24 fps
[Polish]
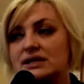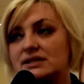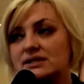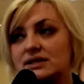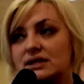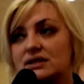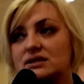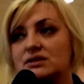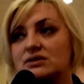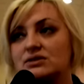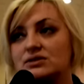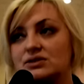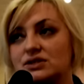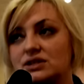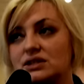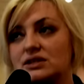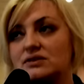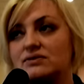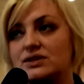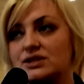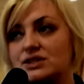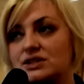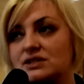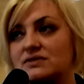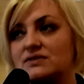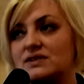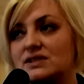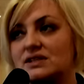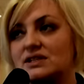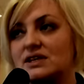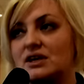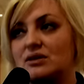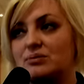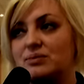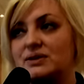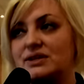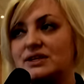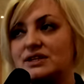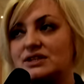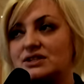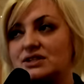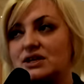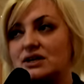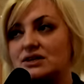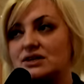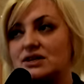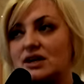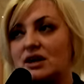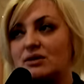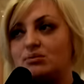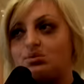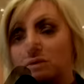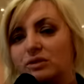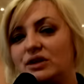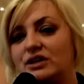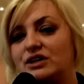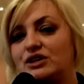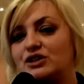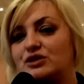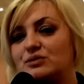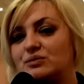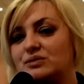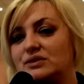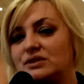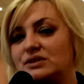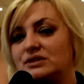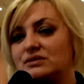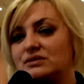zetknąć się właściwie z kabareciarza. Mieliśmy